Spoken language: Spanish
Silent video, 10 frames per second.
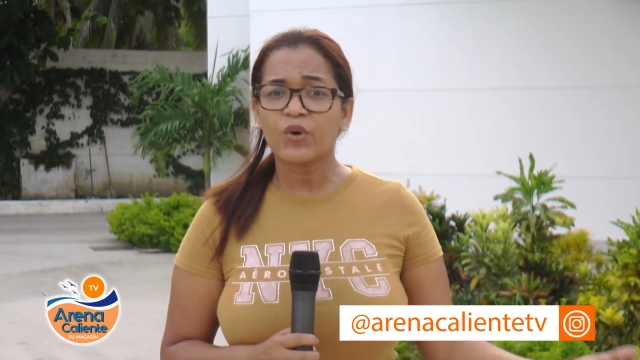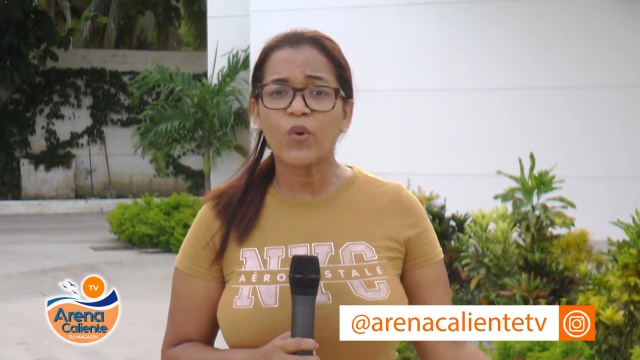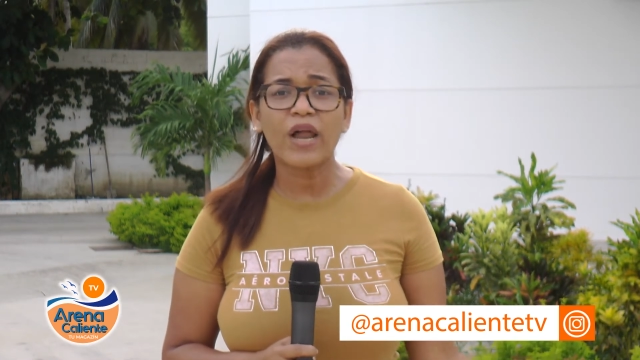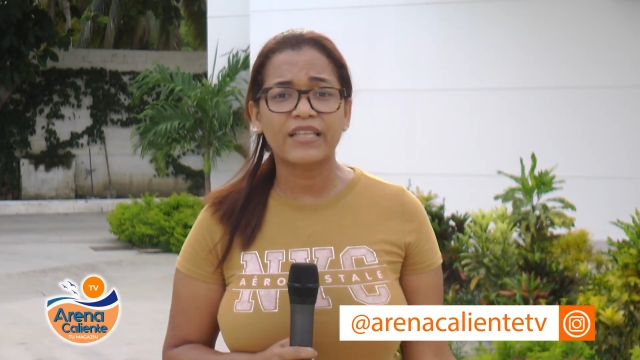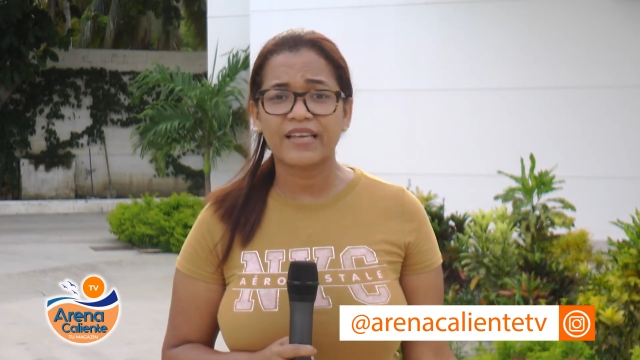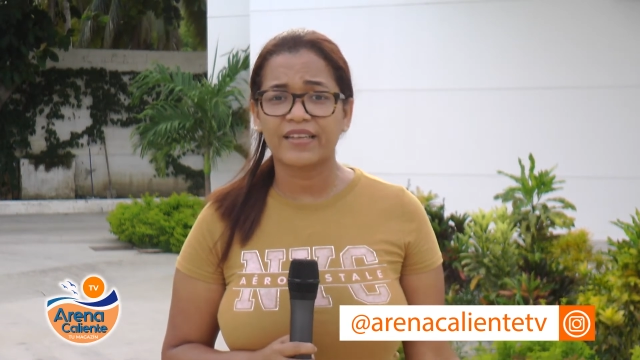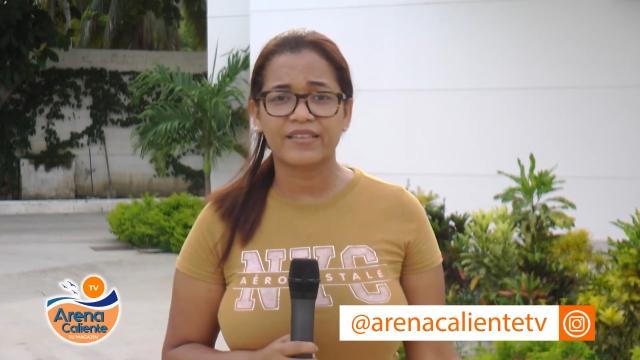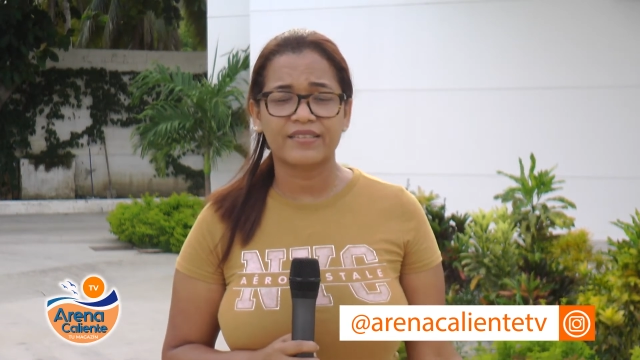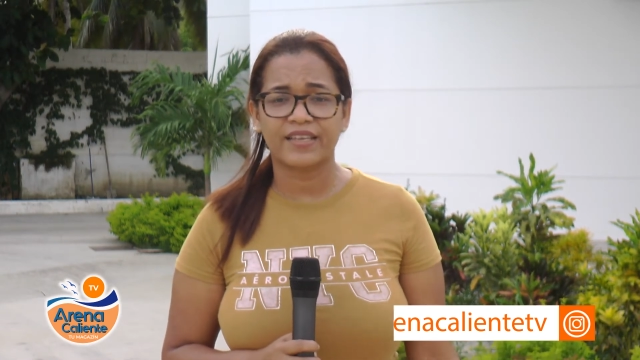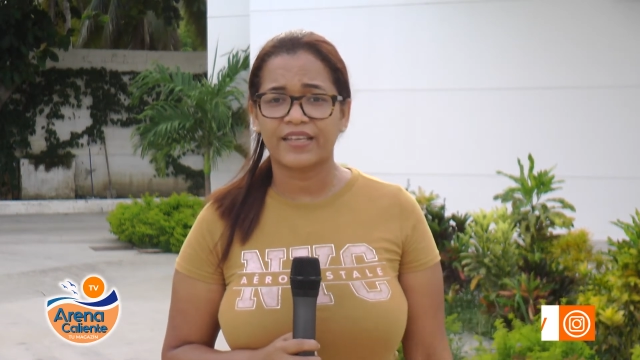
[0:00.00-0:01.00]
o al
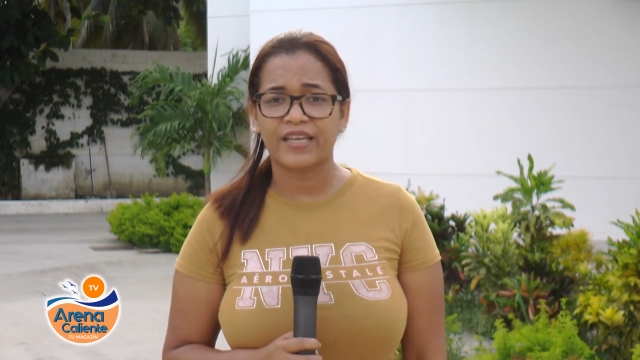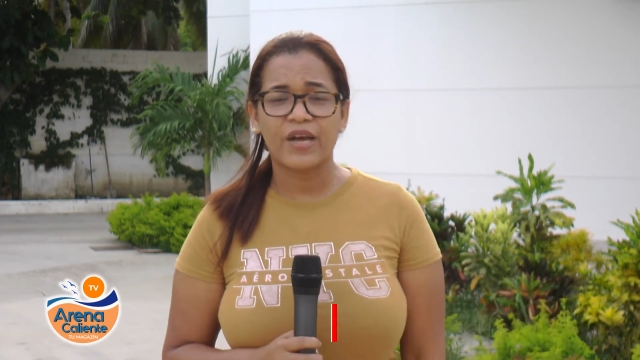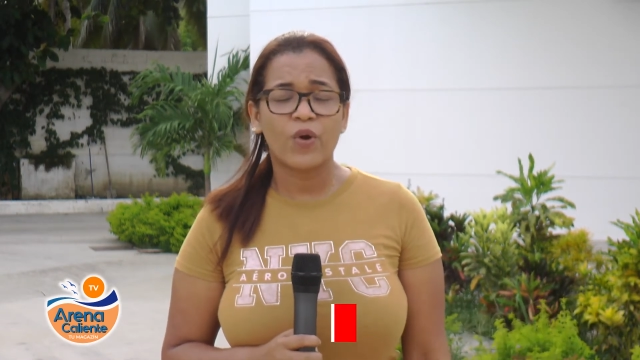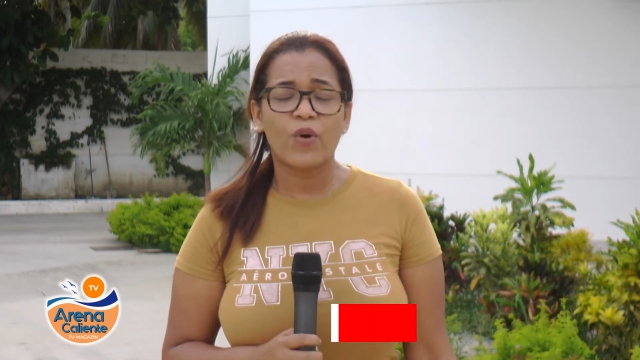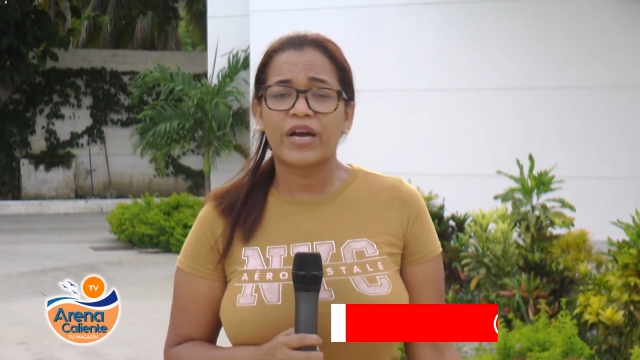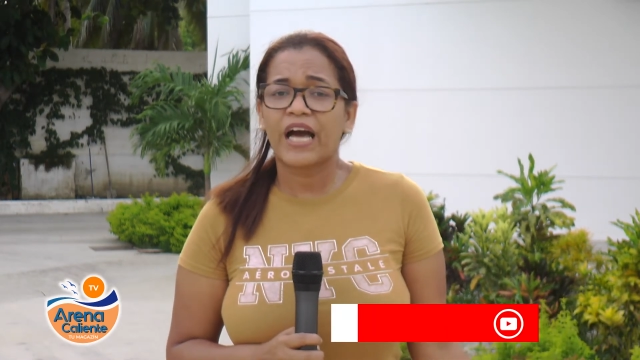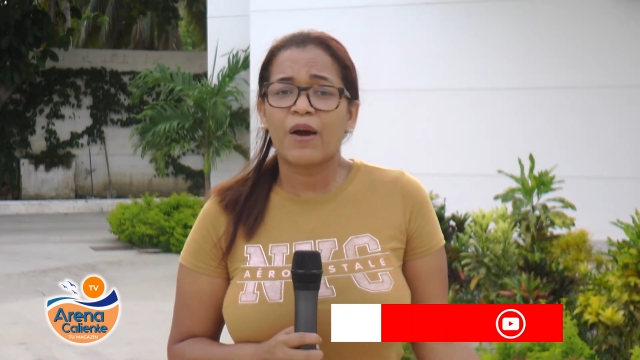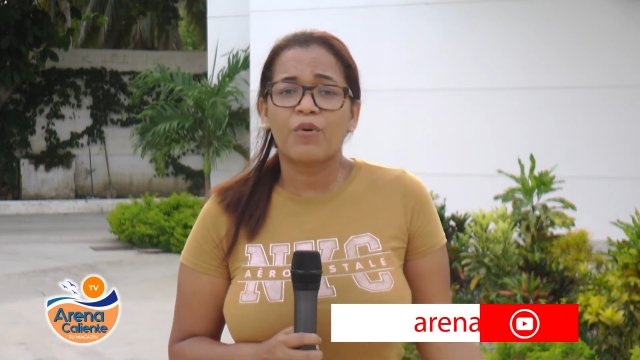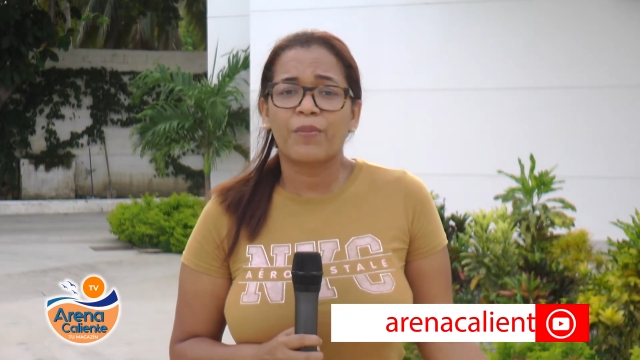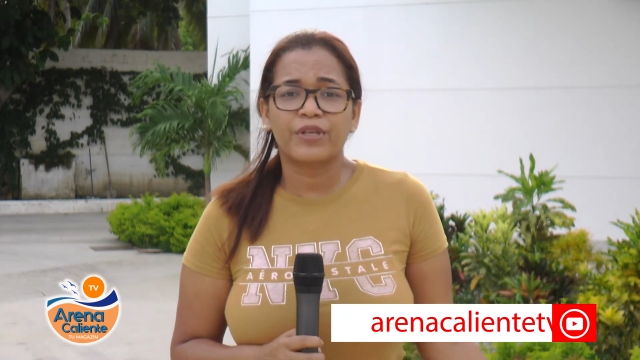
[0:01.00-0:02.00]
atardecer o en
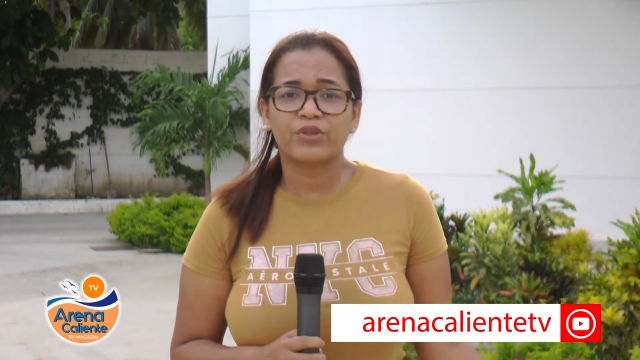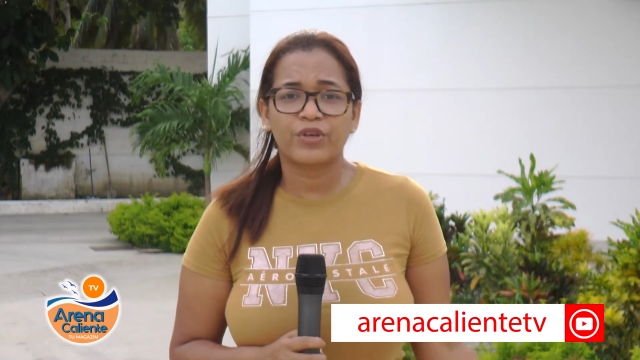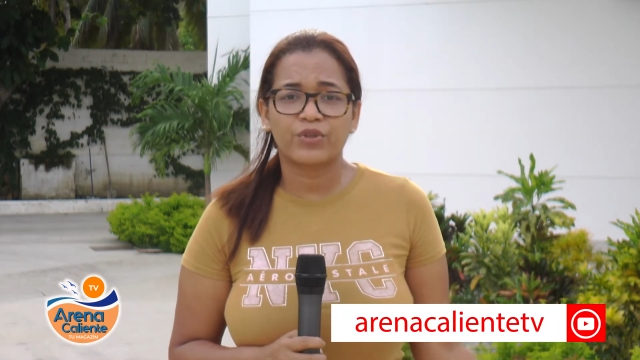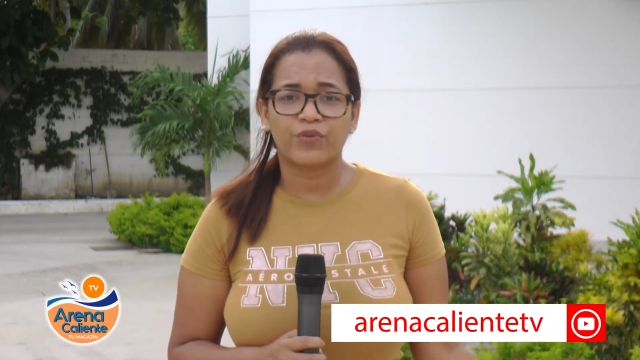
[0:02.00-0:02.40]
cada momento de